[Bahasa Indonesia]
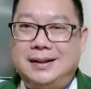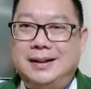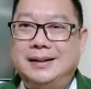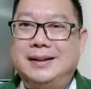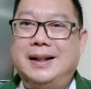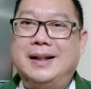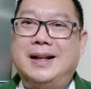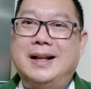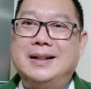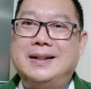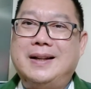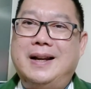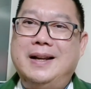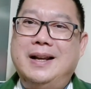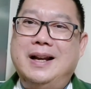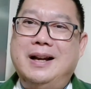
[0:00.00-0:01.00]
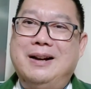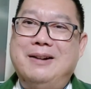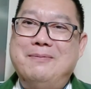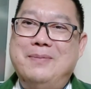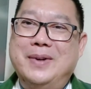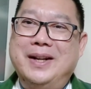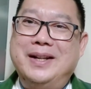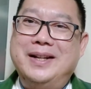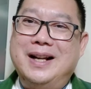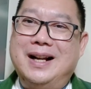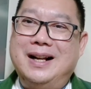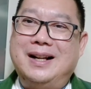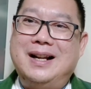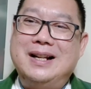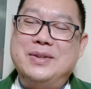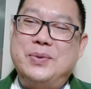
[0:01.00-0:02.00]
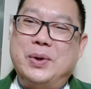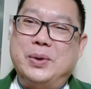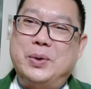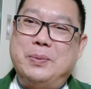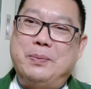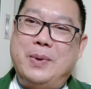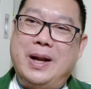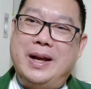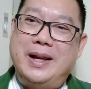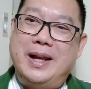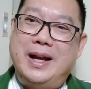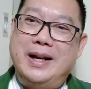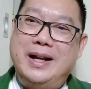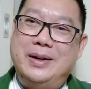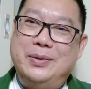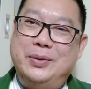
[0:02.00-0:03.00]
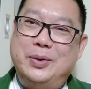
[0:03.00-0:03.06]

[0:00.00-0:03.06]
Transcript: ketika saya meninggalkan suatu pelayanan